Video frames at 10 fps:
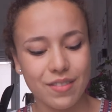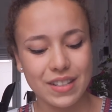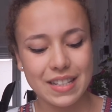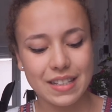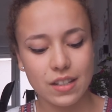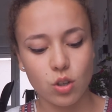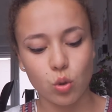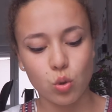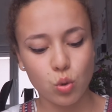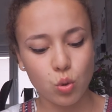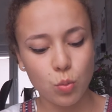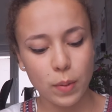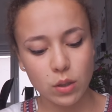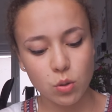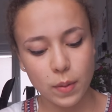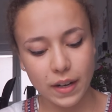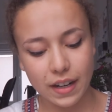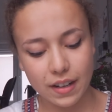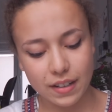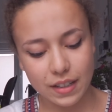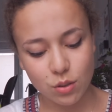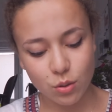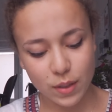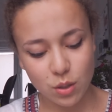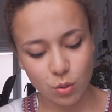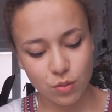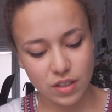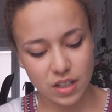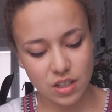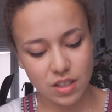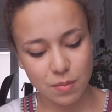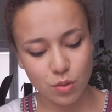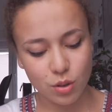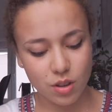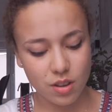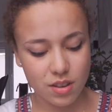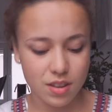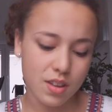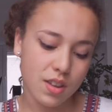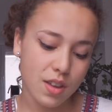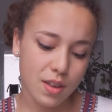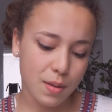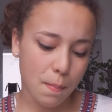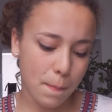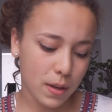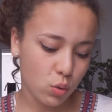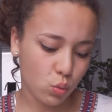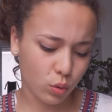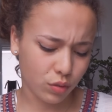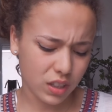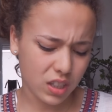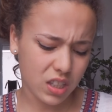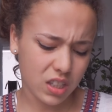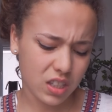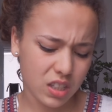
vaseline c'est genre super super gras et se le mettre sur le visage ça me donne pas du tout envie.